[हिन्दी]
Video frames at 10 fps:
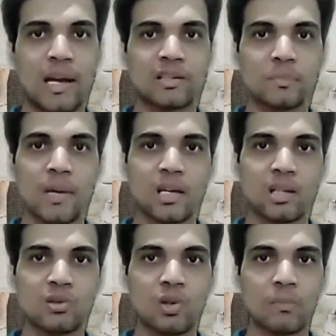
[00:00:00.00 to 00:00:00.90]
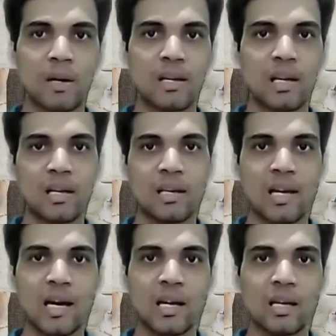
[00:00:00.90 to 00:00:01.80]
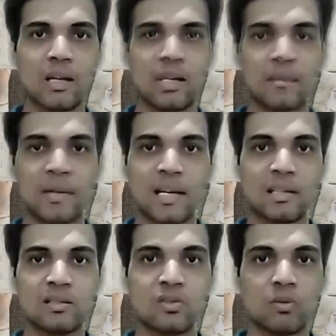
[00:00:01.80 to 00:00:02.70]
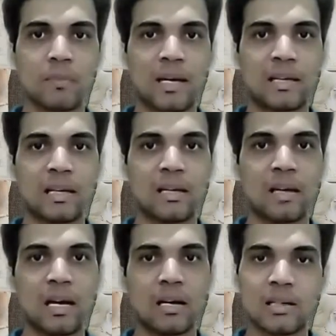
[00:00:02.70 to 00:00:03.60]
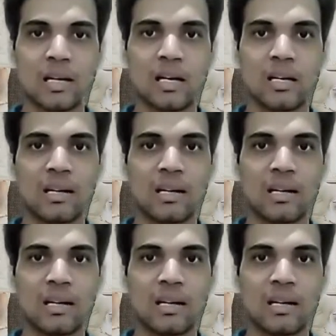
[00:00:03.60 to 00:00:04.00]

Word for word: एस बी आई बैंकिंग क्या है एस बी आई बैंकिंग का खाता